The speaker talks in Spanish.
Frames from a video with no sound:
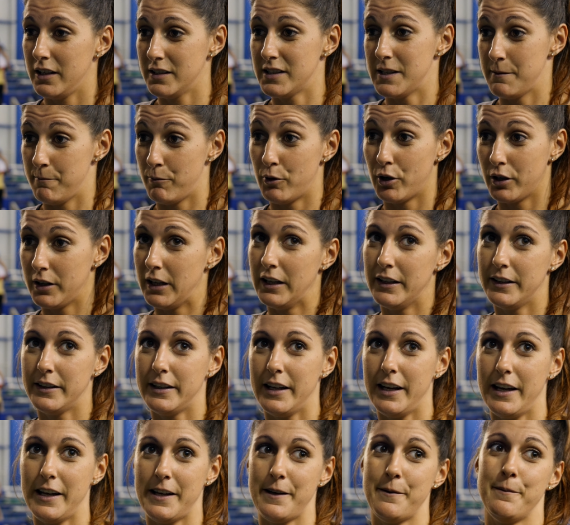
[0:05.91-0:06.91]
es
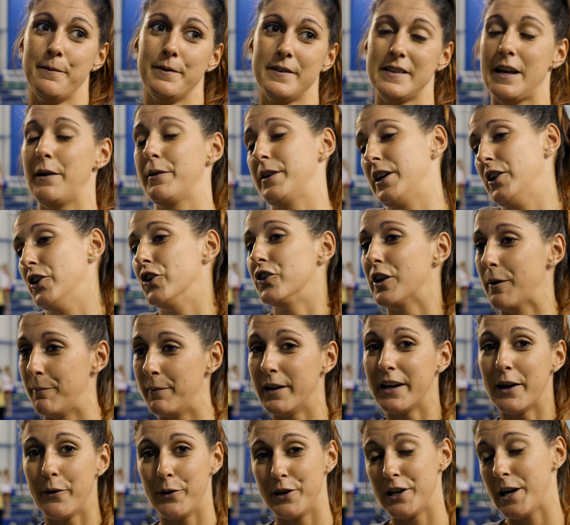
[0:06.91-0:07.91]
importante y sabiendo
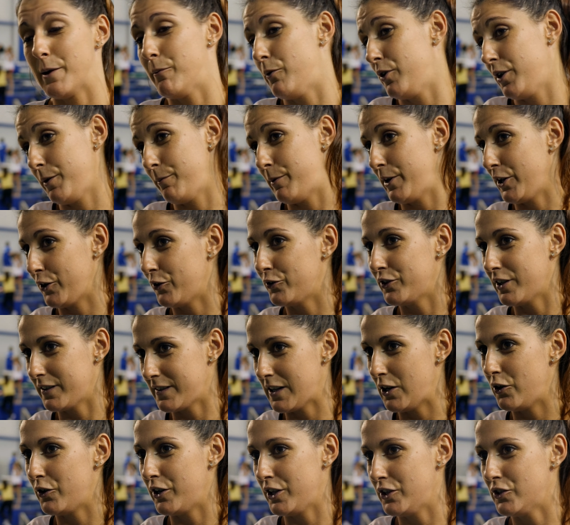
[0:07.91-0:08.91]
también que veníamos de perder contra
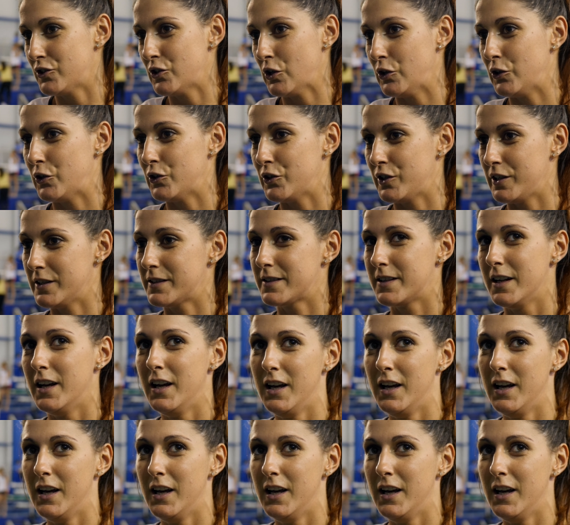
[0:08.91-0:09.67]
San Lorenzo, entonces